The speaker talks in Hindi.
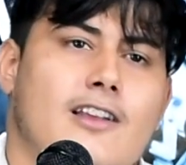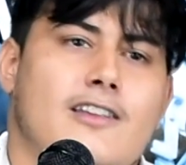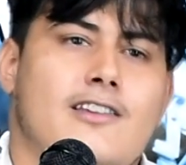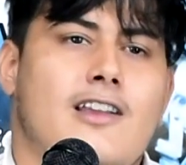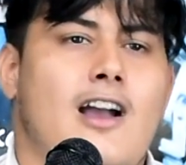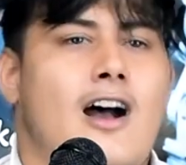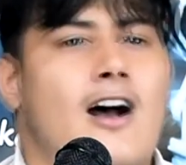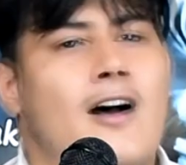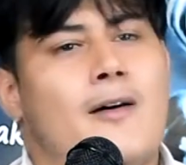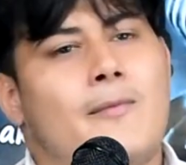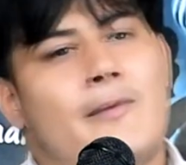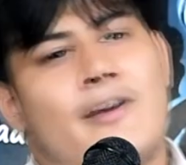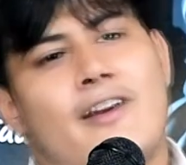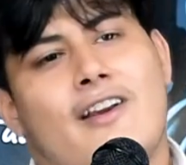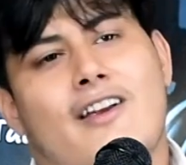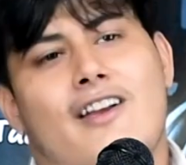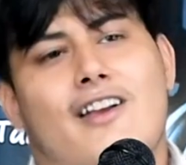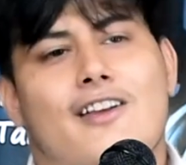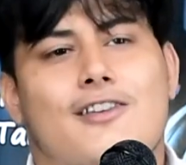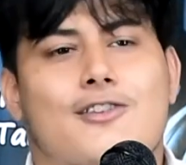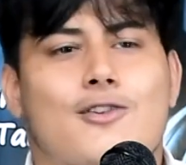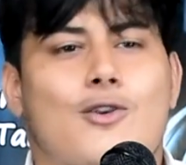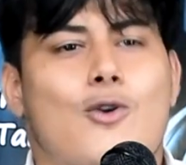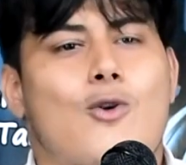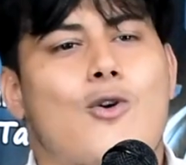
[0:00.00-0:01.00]
यहाँ मेरे
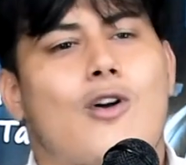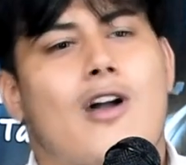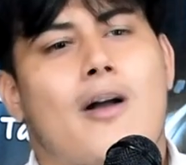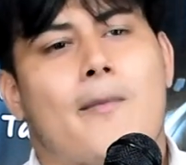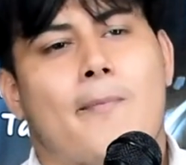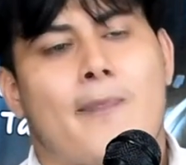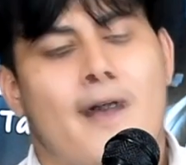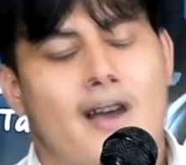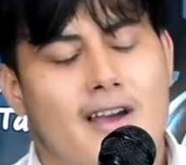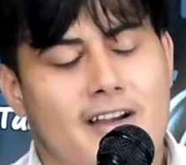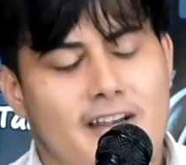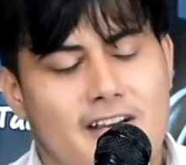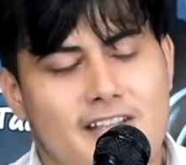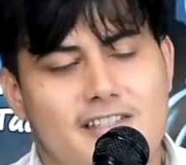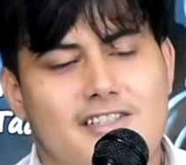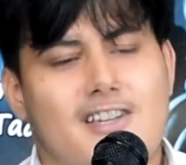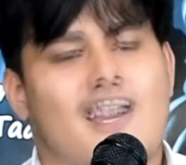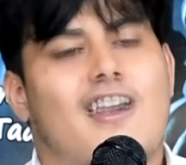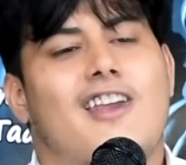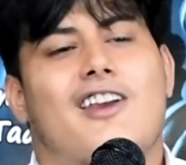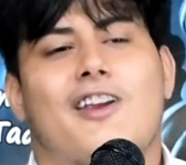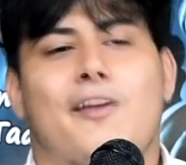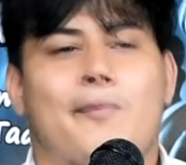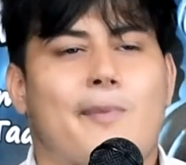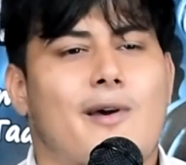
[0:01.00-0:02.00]
अशकों का पानी
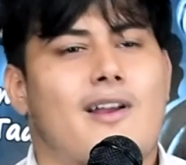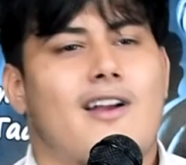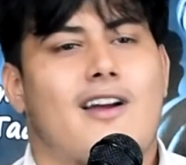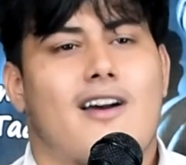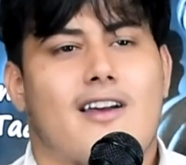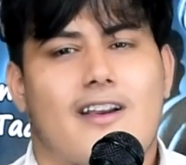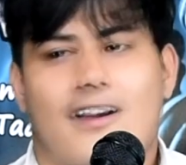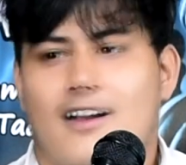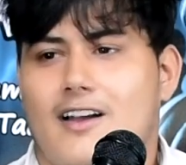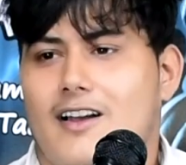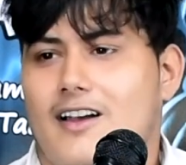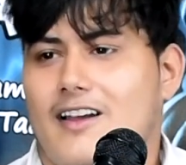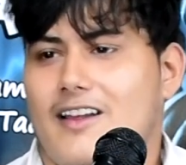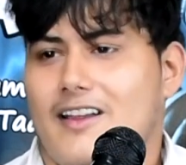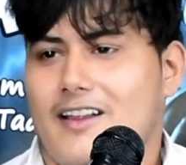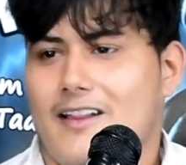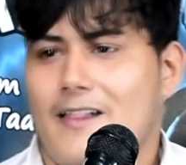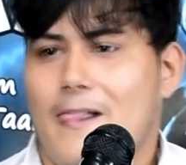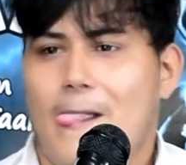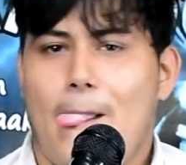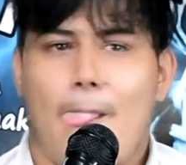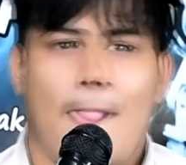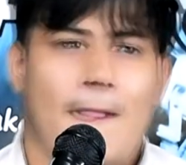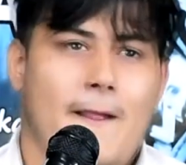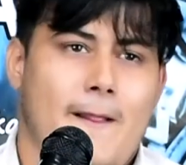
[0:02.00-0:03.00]
चेहरे पर आ रहा
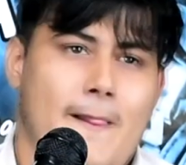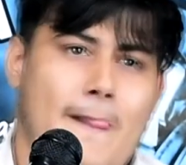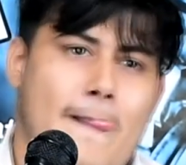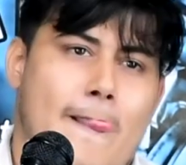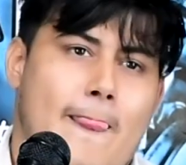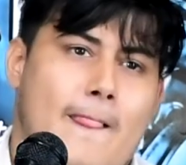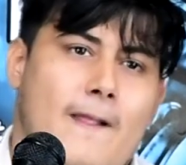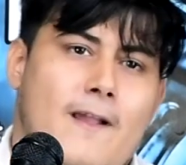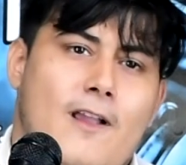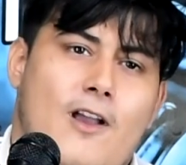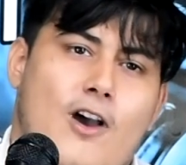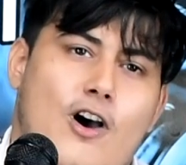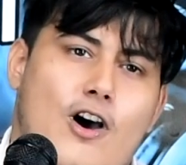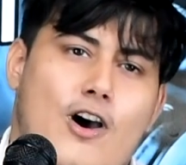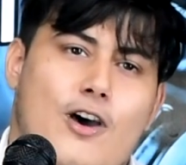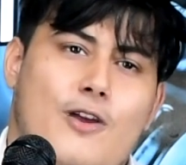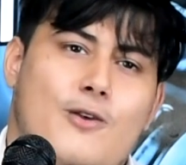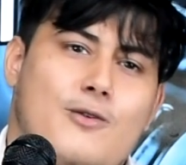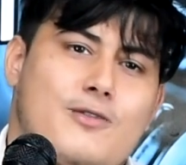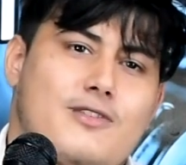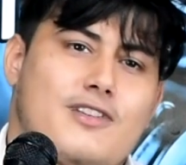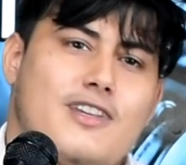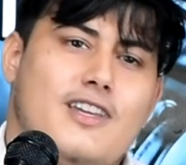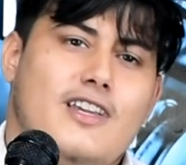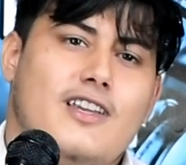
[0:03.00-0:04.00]
है
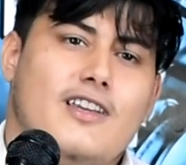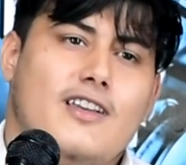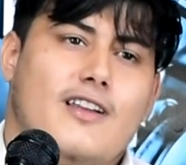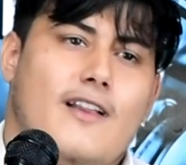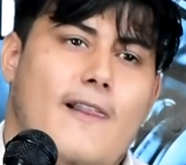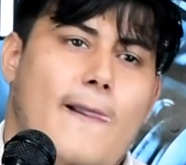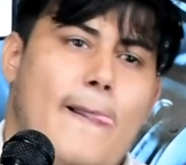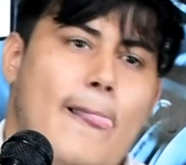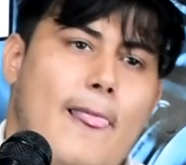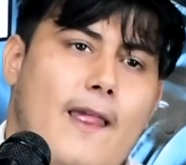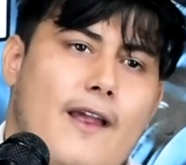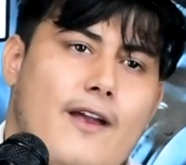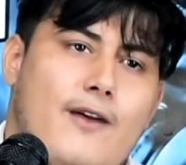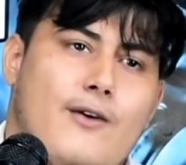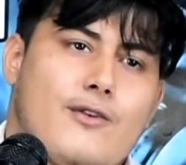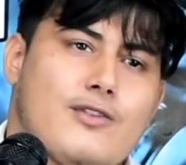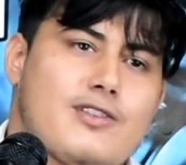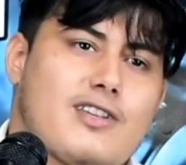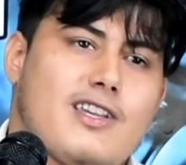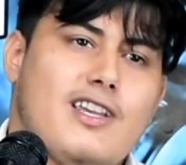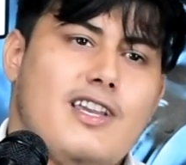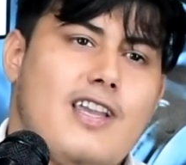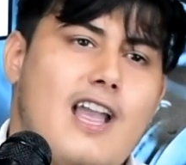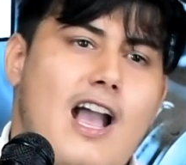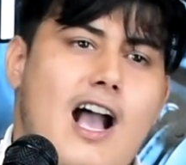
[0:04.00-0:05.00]
और उसकी
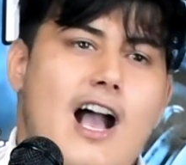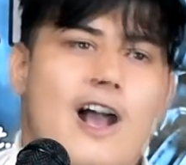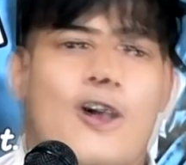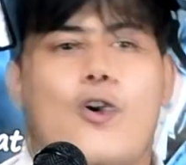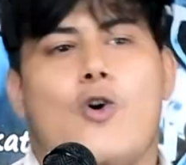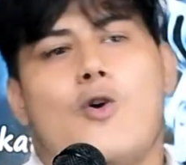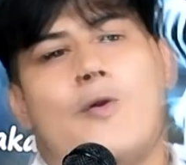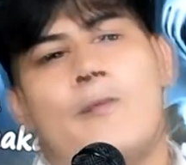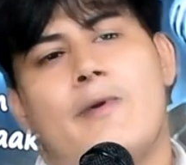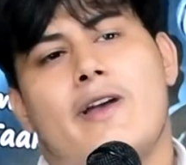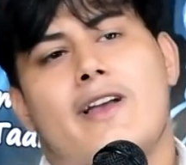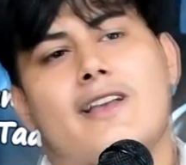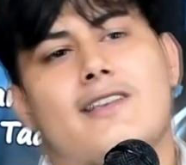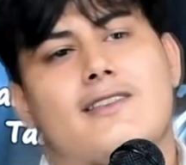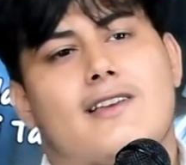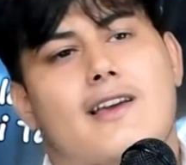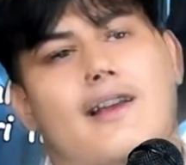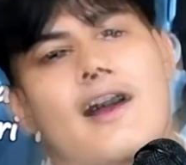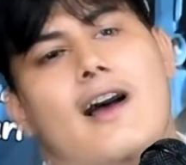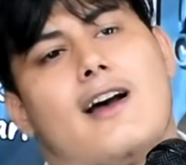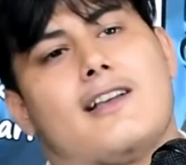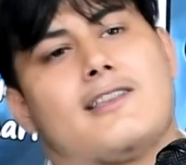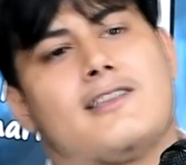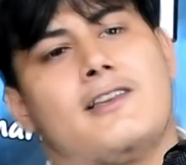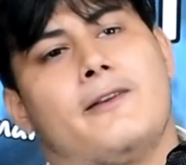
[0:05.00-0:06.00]
उसकी आंखों में
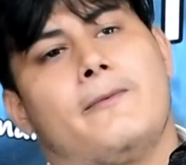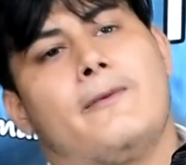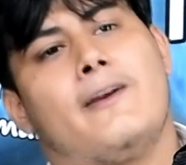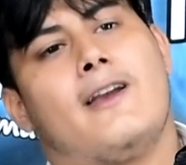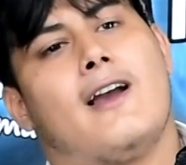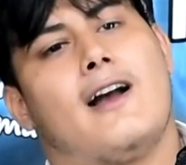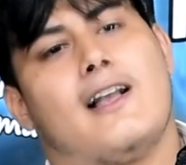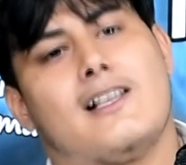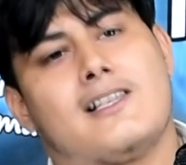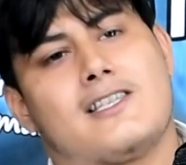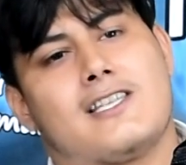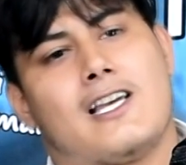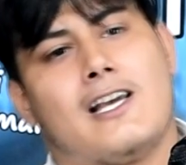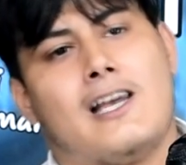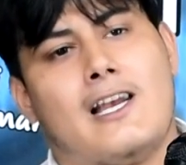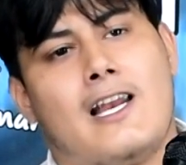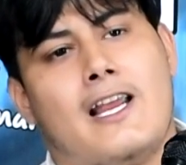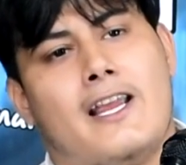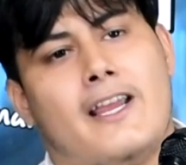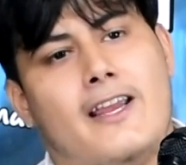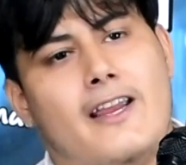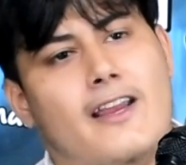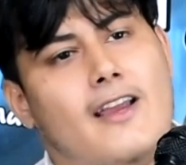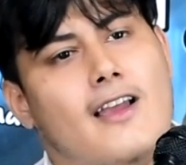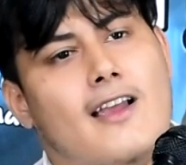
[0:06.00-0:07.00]
ज़रा सी भी हलचल
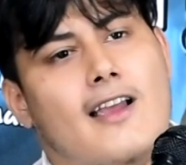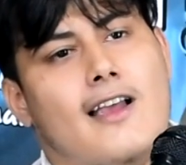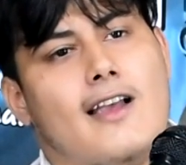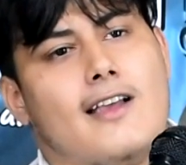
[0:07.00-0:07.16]
नहीं